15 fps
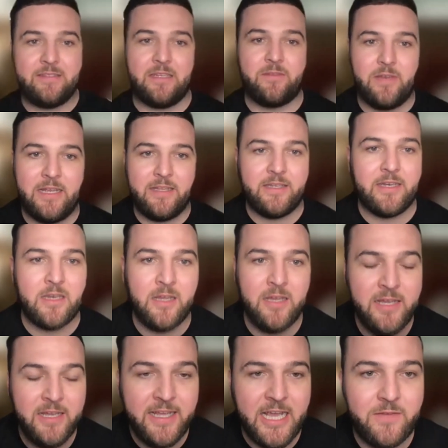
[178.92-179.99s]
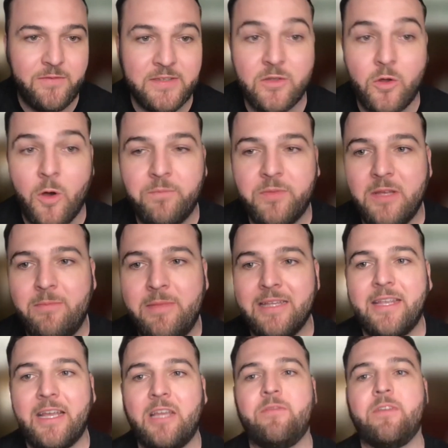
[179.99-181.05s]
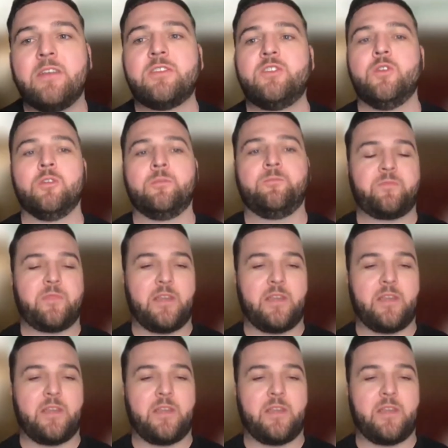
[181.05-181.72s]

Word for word: er das vielleicht in einer etwas optimierteren Version.